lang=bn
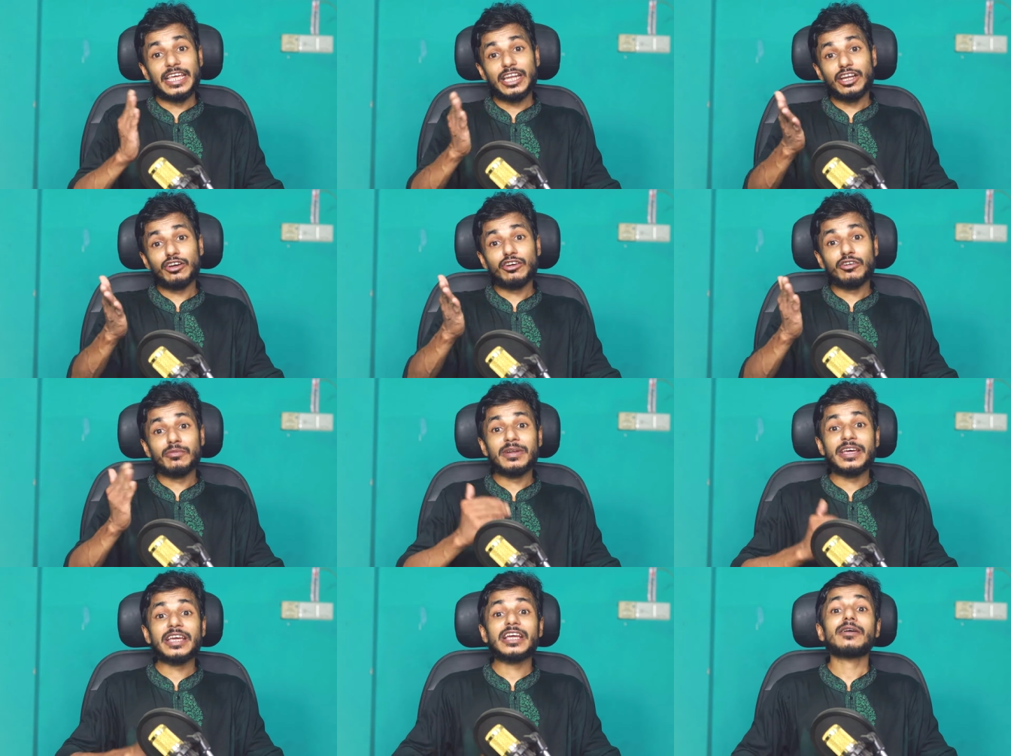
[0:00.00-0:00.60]

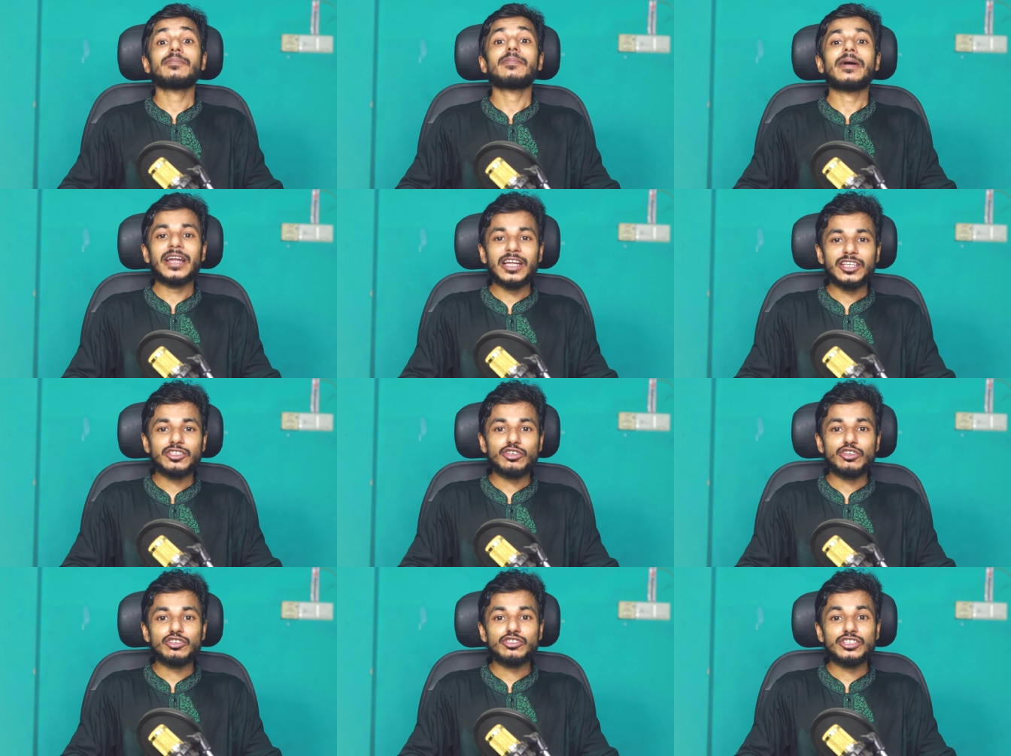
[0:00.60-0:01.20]
এরকম নায়িকা
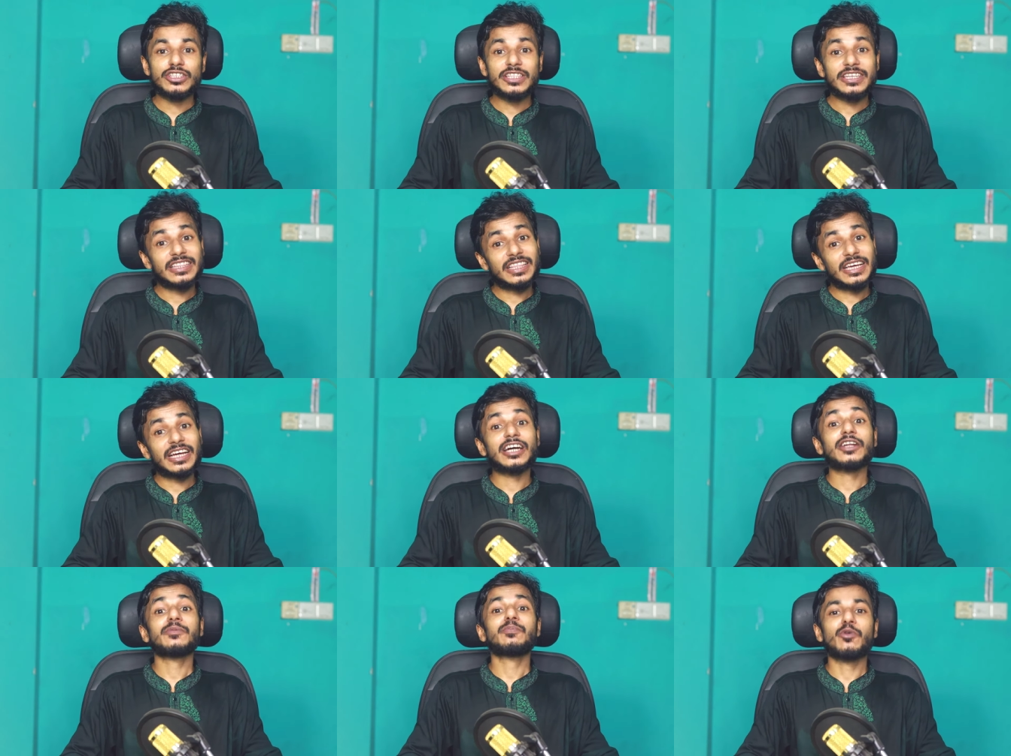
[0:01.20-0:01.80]
বাংলা চলচ্চিত্রে
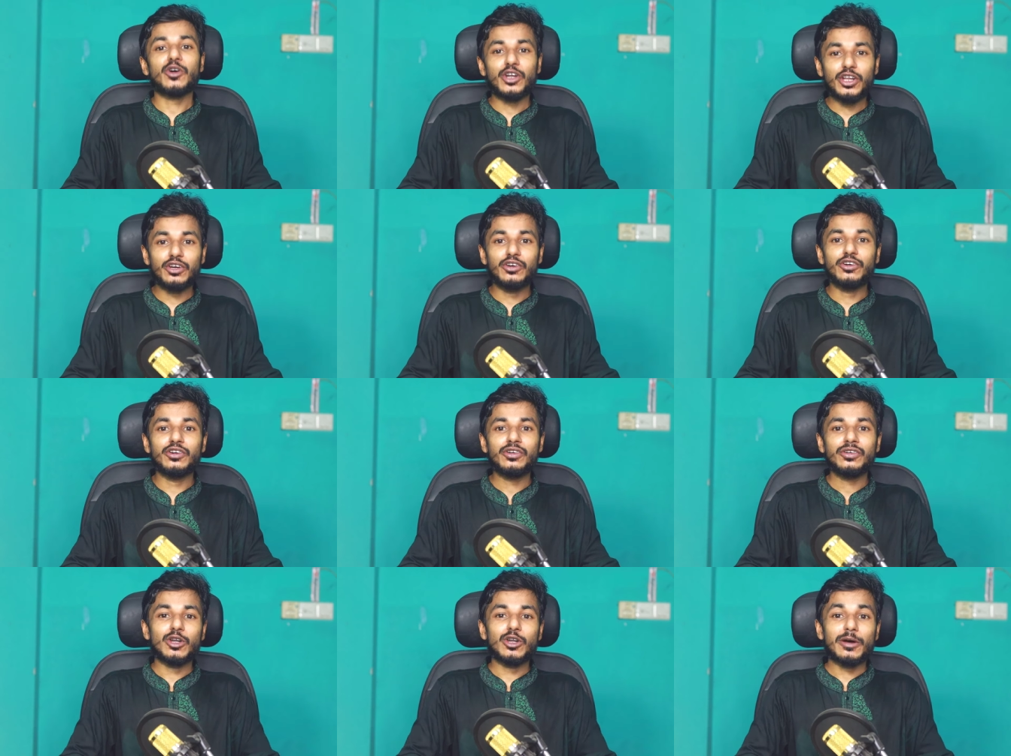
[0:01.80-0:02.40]
থাকার
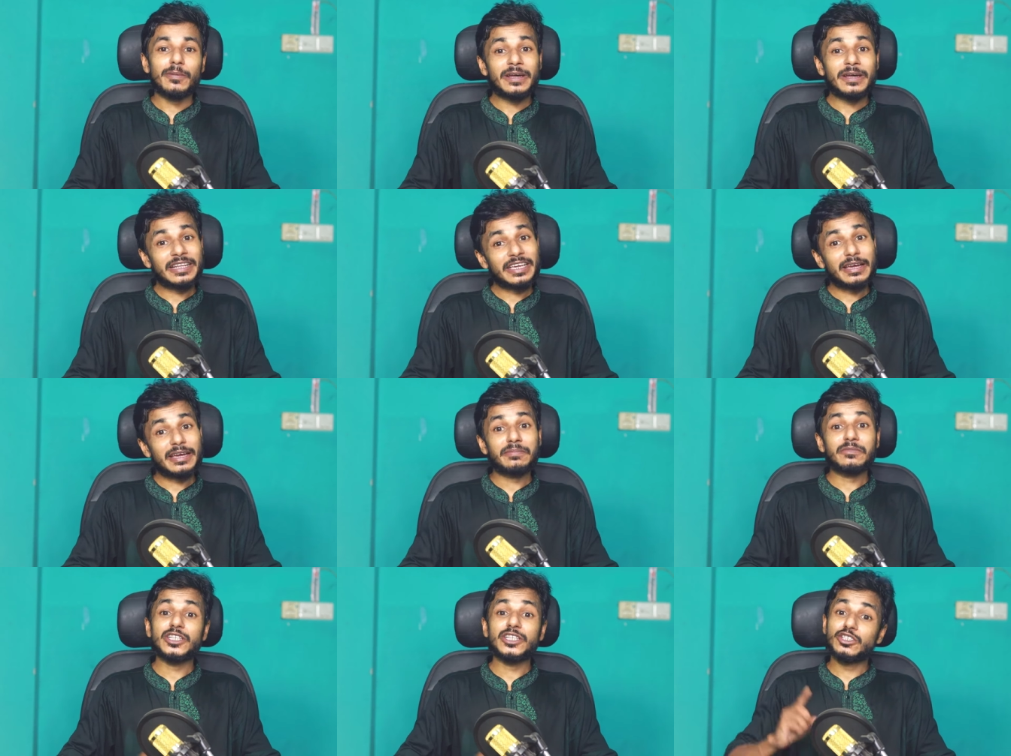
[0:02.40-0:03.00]
পরেও গোলাপান
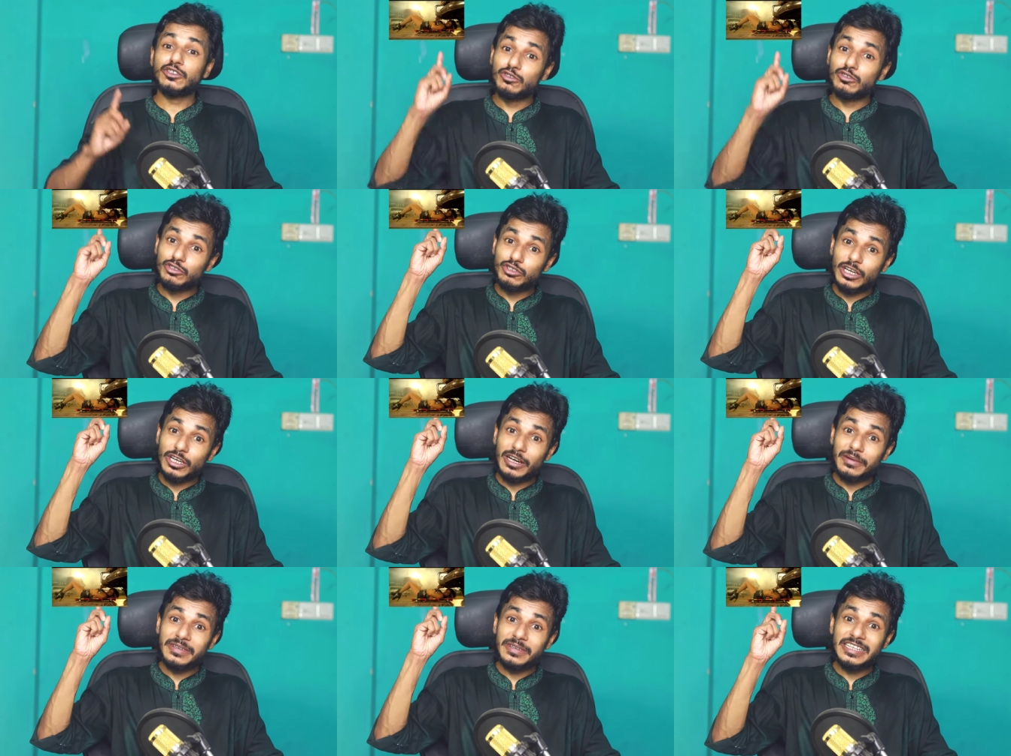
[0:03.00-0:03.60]
কেমনে
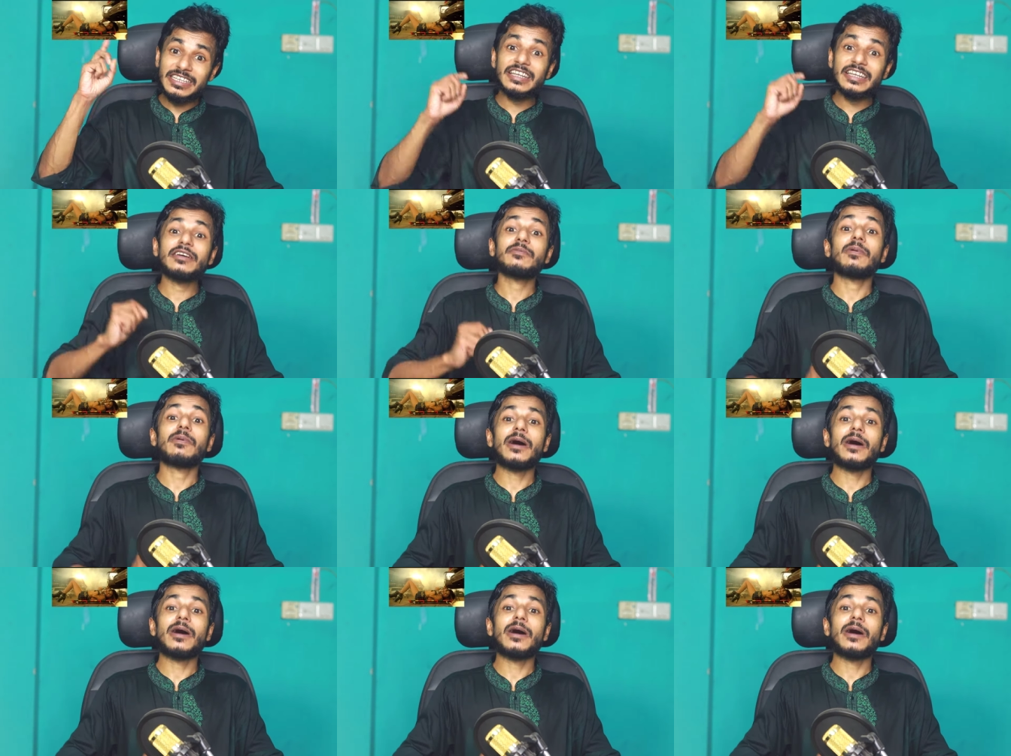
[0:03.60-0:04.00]
সূর্যকামিনী রে